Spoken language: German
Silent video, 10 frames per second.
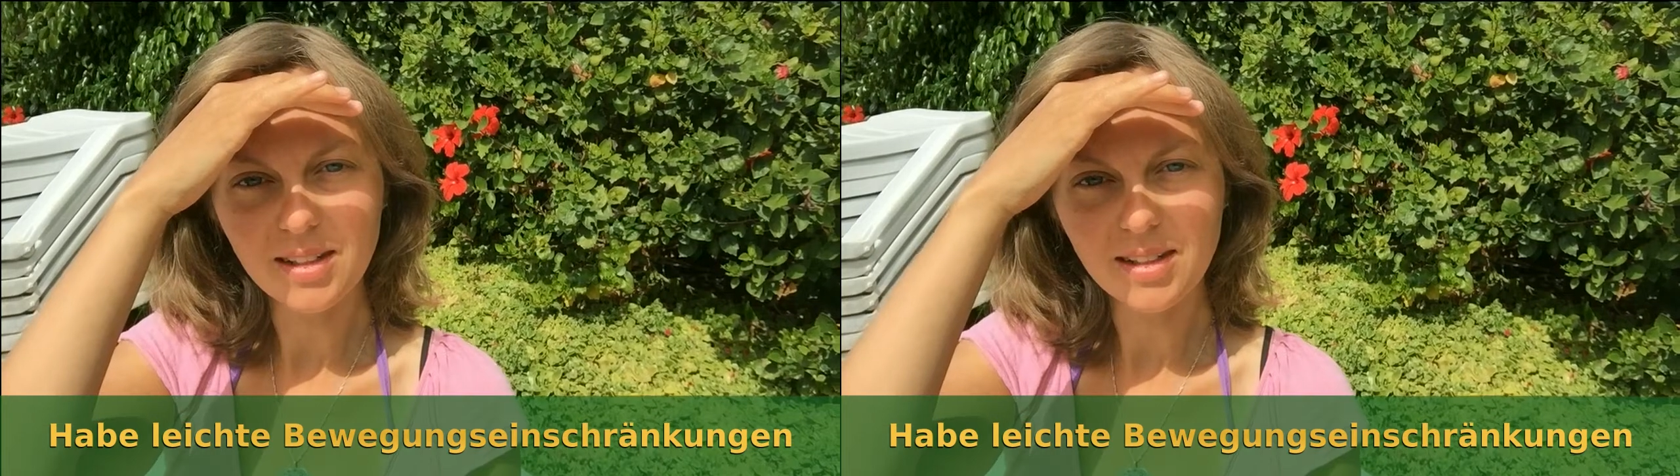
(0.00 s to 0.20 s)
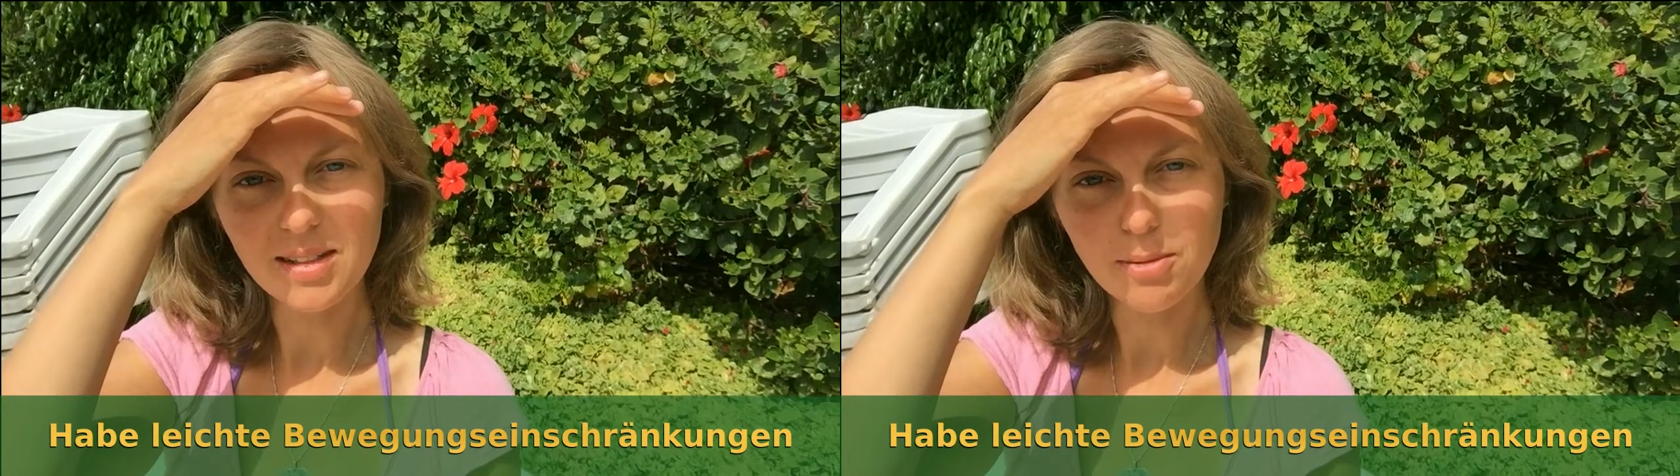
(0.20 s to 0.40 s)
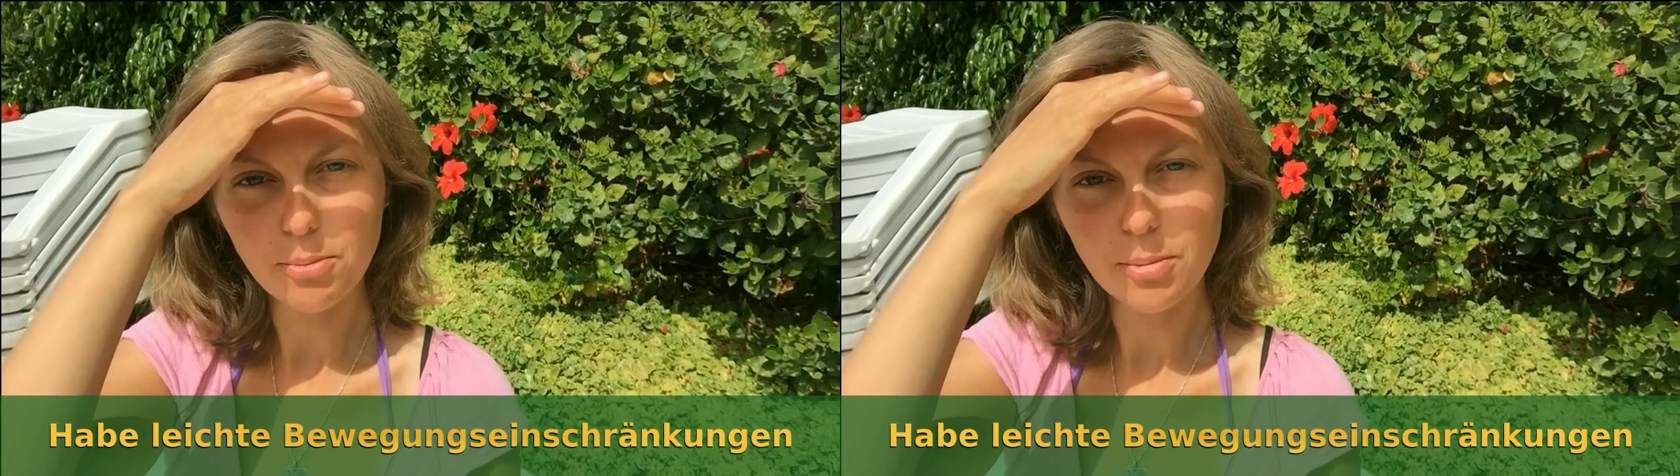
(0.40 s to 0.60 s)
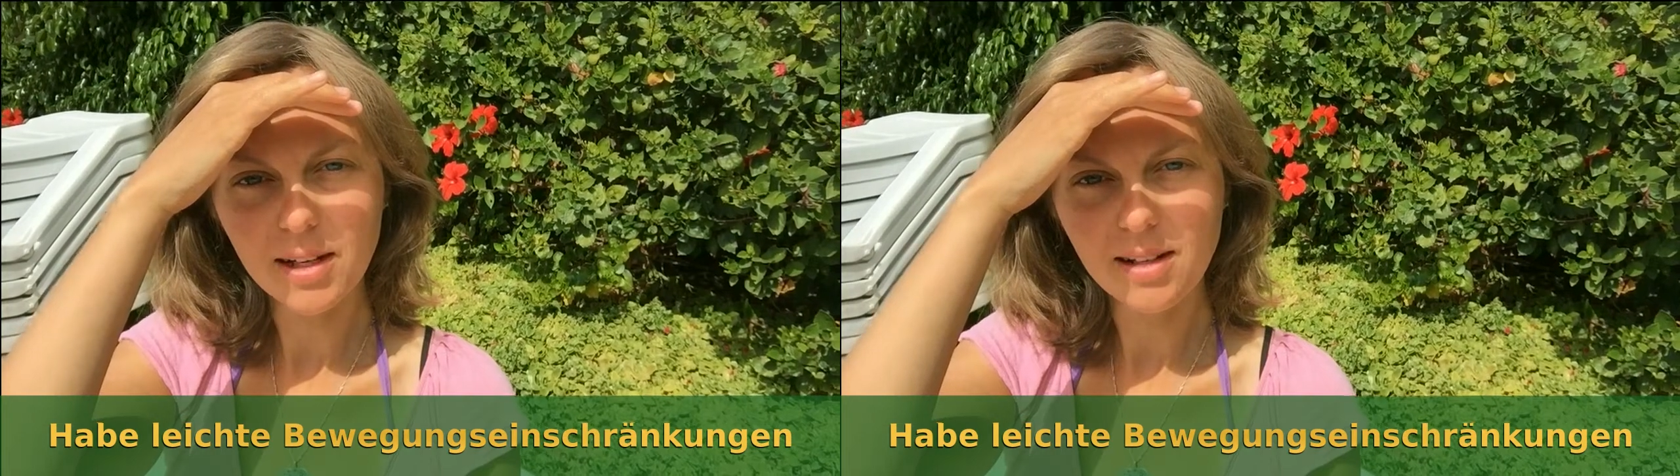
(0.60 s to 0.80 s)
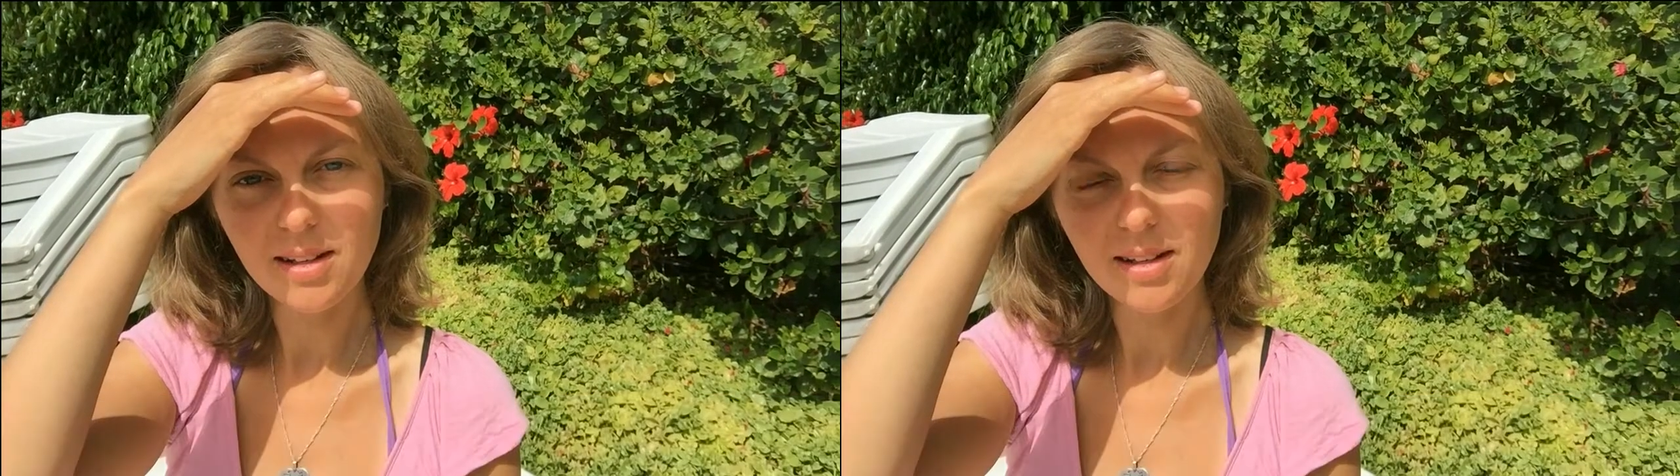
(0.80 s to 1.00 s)
jetzt im
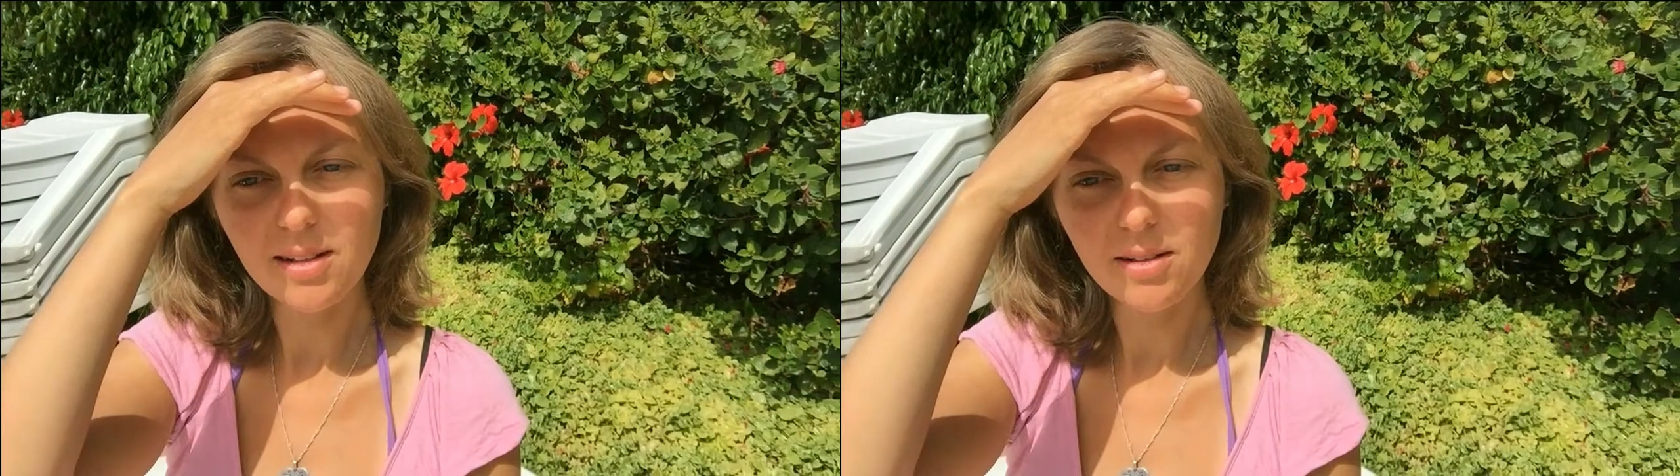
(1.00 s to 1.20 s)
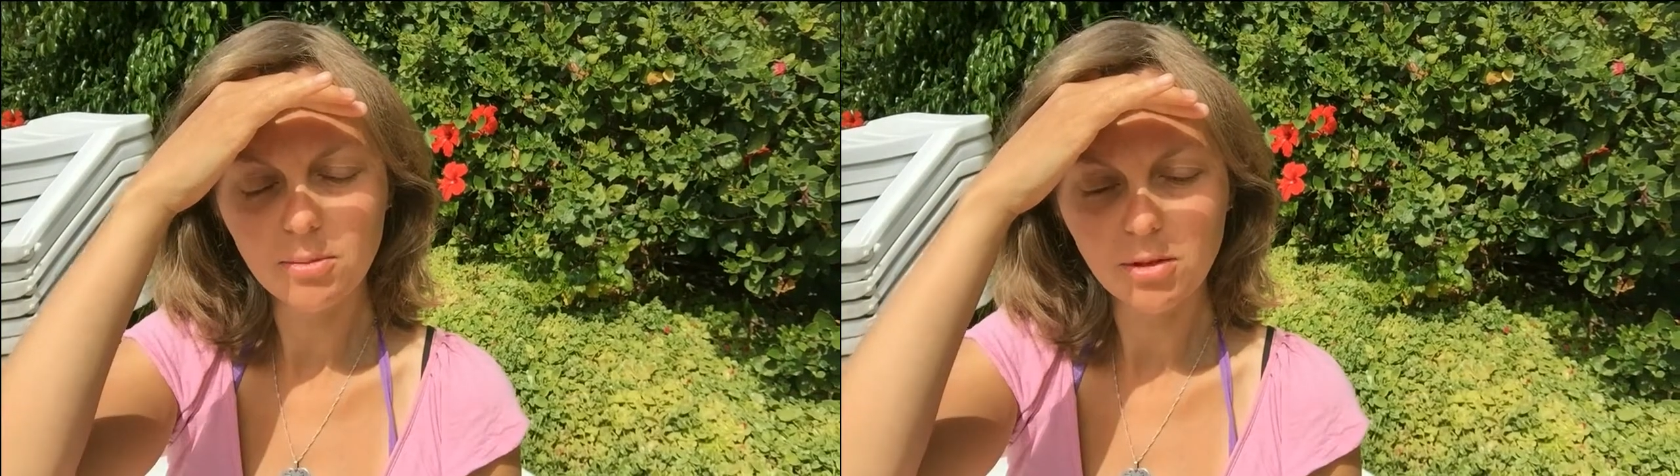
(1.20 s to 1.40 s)
Bett liege,